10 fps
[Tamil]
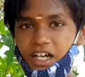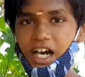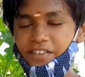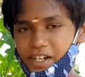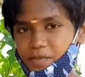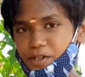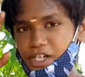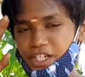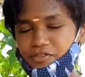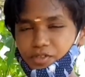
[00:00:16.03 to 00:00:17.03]
ஹாய் வெல்கம் டு
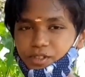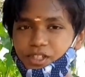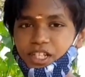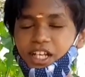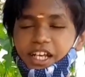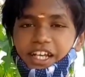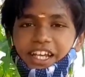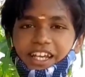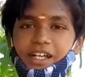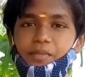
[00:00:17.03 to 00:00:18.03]
அரிஷின் ஃபோர்ஸ்
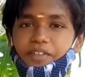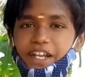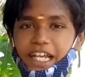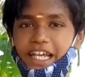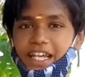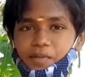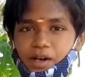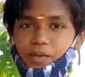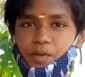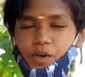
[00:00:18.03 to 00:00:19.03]
இன்றைக்கி நம்ம வீடியோவில் என்ன
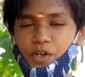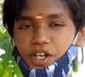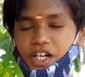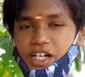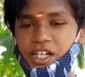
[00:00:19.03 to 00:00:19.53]
பார்க்க போகிறோன்னா